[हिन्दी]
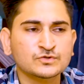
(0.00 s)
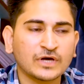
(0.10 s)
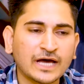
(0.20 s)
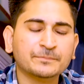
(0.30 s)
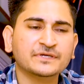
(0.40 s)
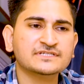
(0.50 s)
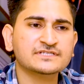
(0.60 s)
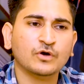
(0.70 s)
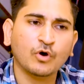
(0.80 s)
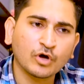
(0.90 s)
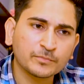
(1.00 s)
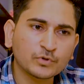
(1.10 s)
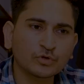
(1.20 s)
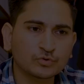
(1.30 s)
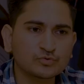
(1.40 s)
सो so, आपके जैसे और भी
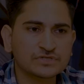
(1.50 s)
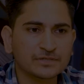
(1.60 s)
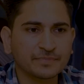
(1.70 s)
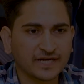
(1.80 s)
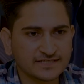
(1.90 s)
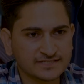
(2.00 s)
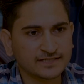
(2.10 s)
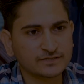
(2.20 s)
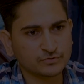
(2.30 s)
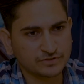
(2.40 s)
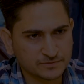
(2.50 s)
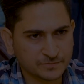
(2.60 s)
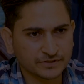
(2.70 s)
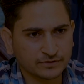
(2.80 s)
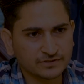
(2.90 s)
कोई दूसरे ब्रांड्स हैं जो इस
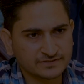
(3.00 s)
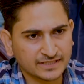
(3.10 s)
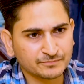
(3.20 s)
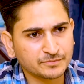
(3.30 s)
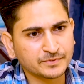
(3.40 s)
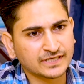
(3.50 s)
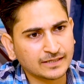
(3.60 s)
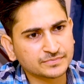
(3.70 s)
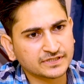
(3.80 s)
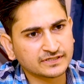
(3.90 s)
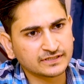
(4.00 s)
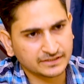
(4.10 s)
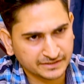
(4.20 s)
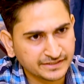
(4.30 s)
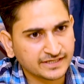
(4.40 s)
पर्टिकुलर सेगमेंट में काम कर रहे
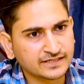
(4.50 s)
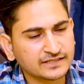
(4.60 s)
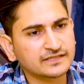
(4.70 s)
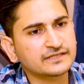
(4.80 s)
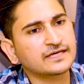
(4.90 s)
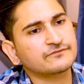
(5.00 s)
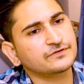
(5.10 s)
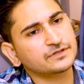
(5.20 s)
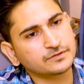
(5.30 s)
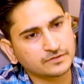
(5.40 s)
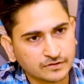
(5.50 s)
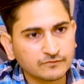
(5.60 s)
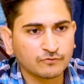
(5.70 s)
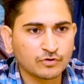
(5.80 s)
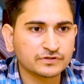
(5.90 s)
हैं इंडिया के अंदर या फिर
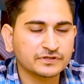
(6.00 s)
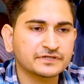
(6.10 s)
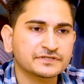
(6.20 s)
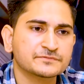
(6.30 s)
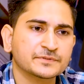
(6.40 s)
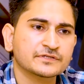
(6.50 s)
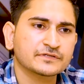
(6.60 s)
फॉरेन uh, कंट्रीज में